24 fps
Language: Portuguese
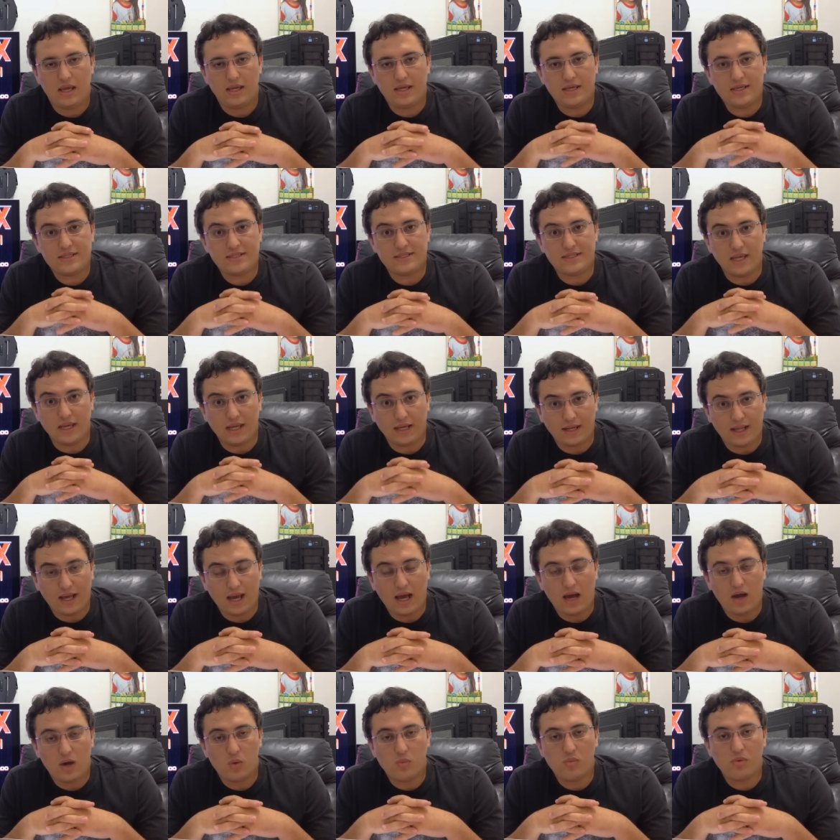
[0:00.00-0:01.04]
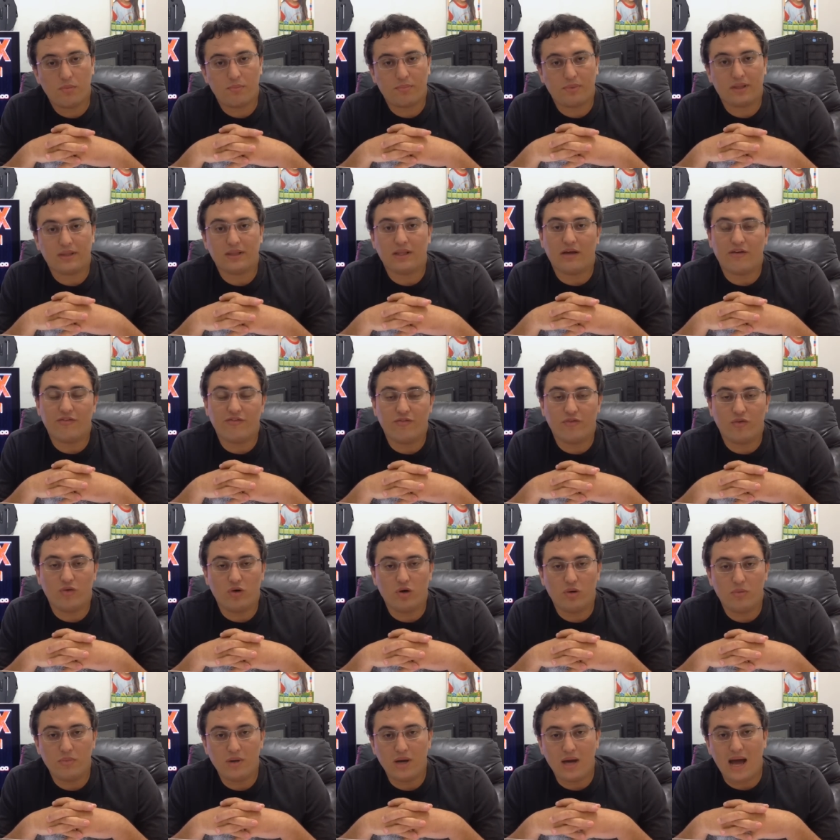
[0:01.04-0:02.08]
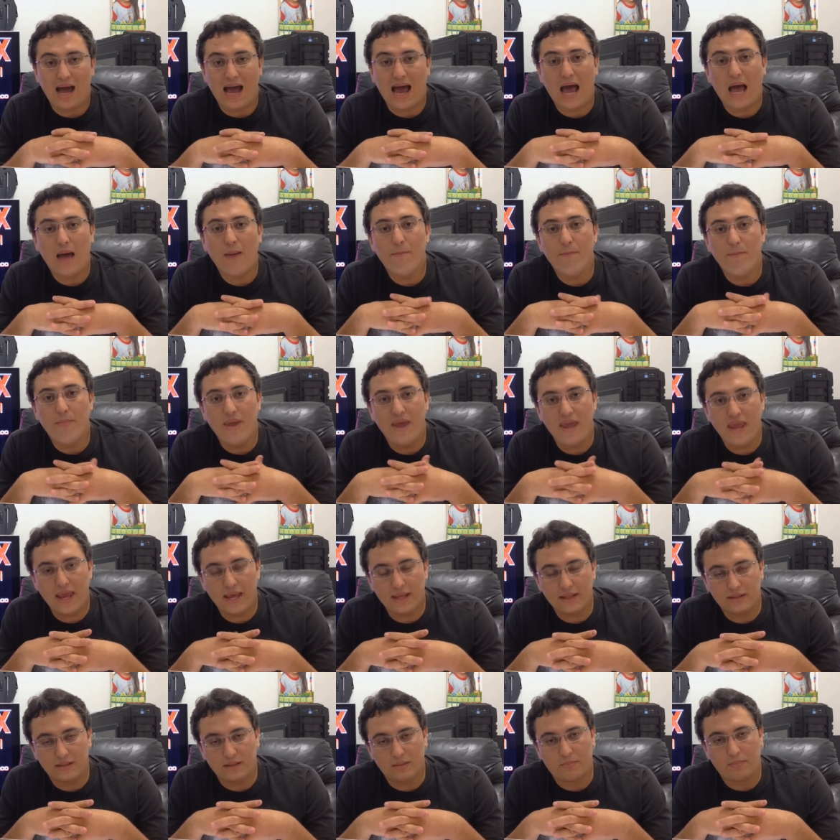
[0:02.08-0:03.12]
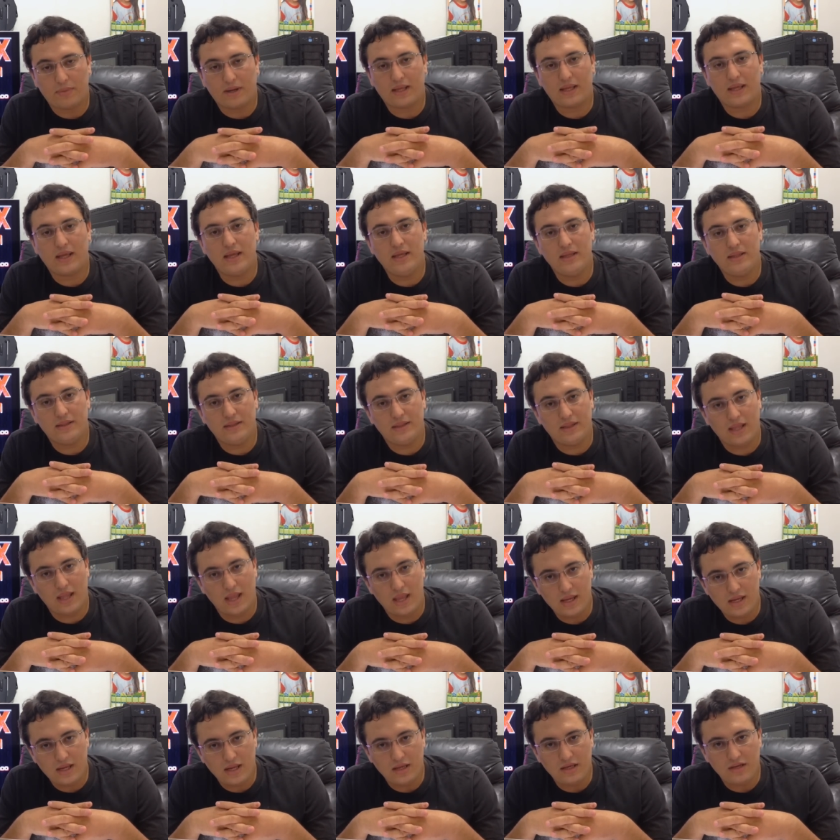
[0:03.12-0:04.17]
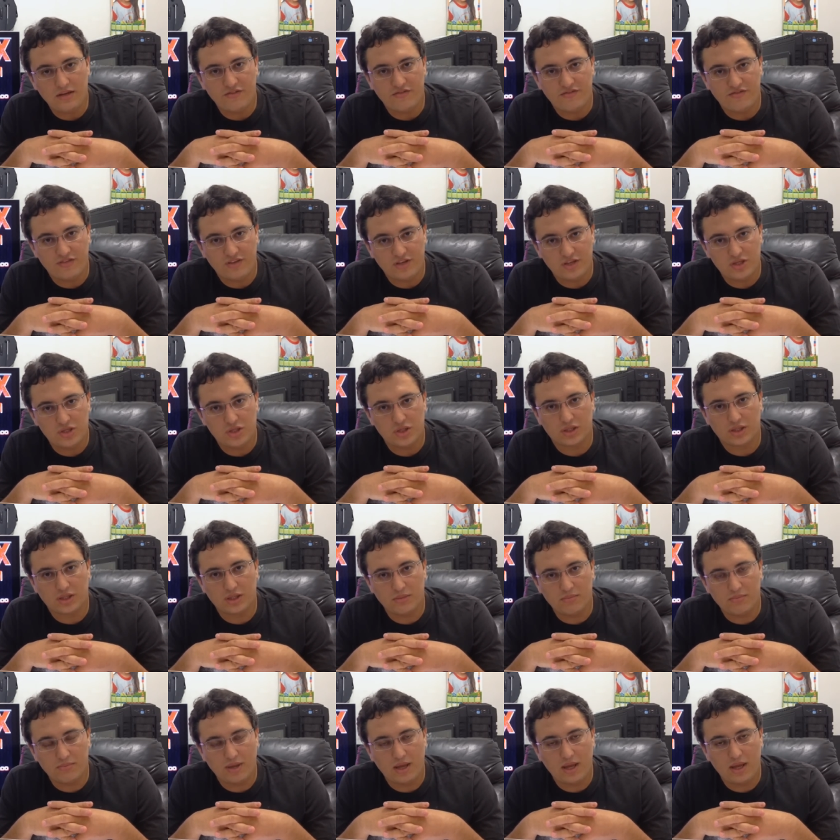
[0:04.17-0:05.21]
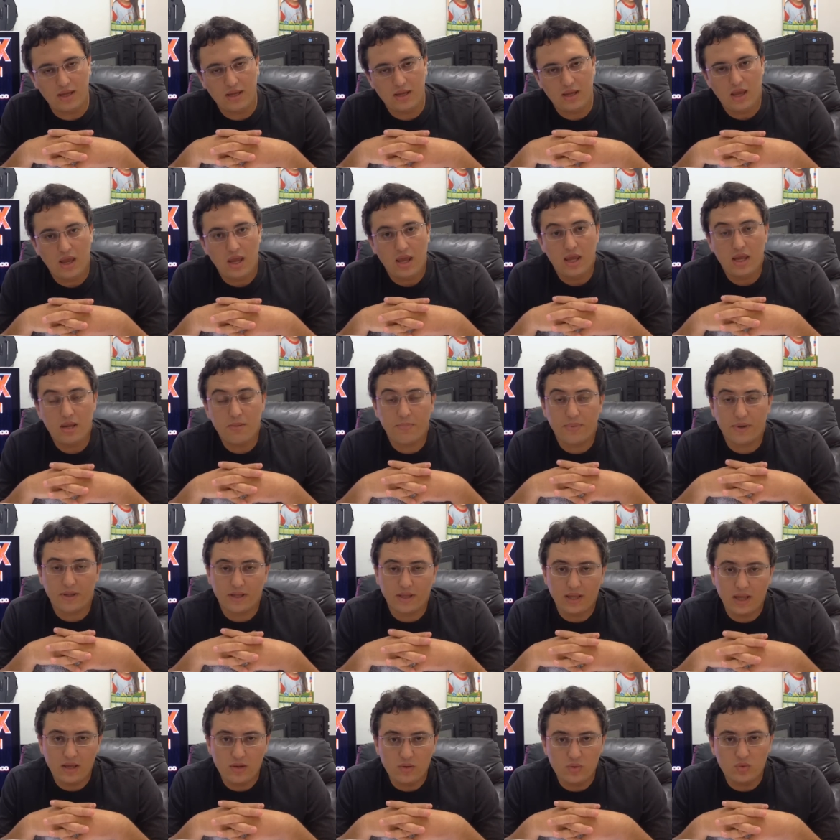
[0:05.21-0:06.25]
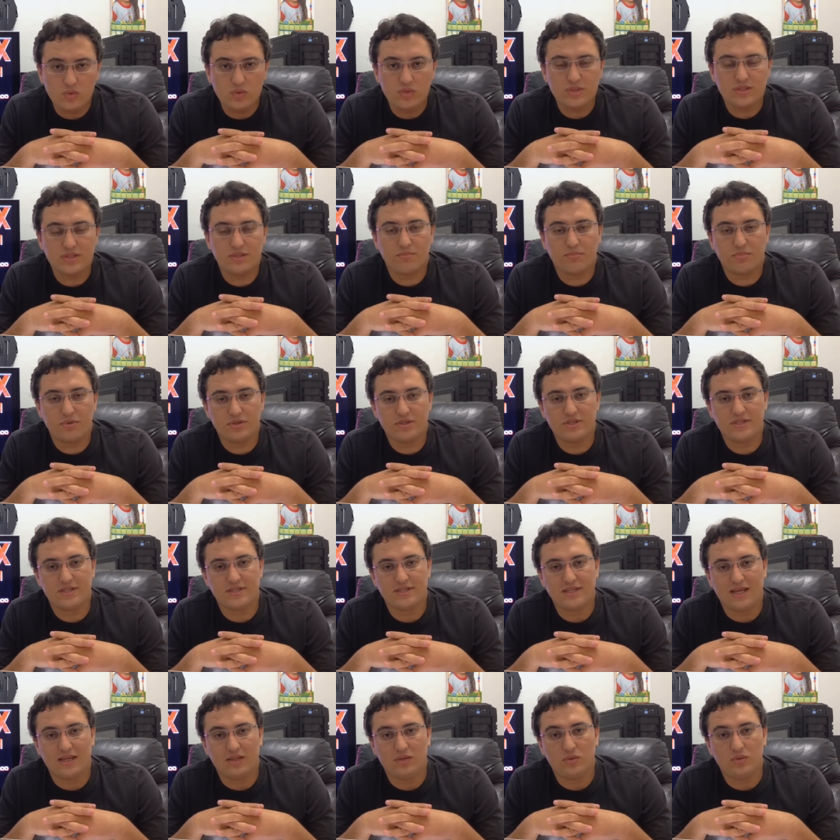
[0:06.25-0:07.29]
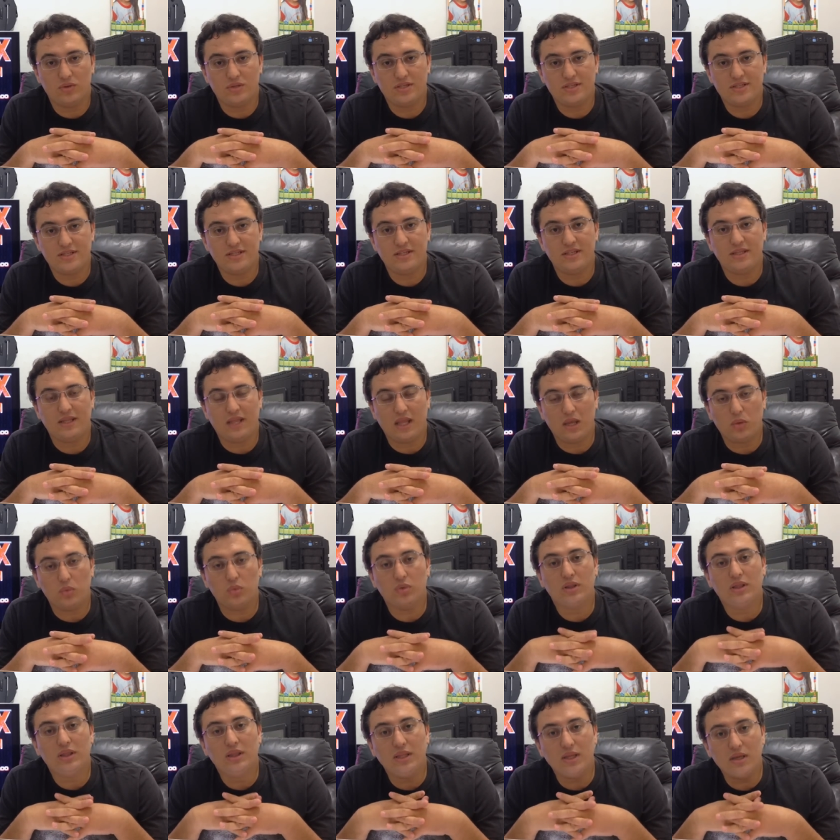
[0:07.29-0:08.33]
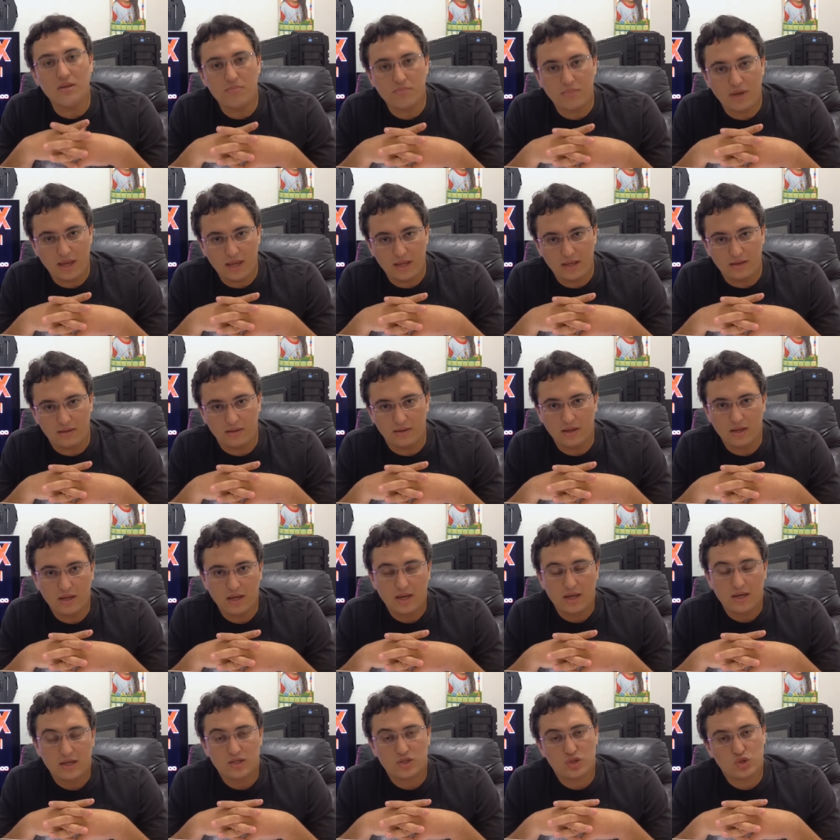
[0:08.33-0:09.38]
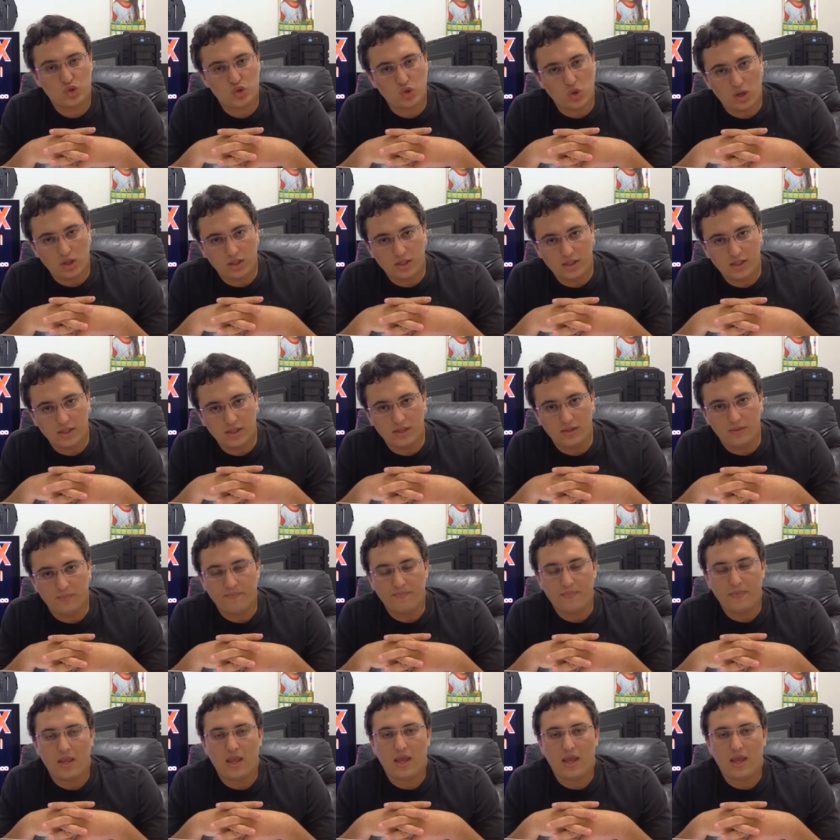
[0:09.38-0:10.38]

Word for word: e será uma plataforma aberta para quem tem NVIDIA também e para quem usa processadores Intel também. Só que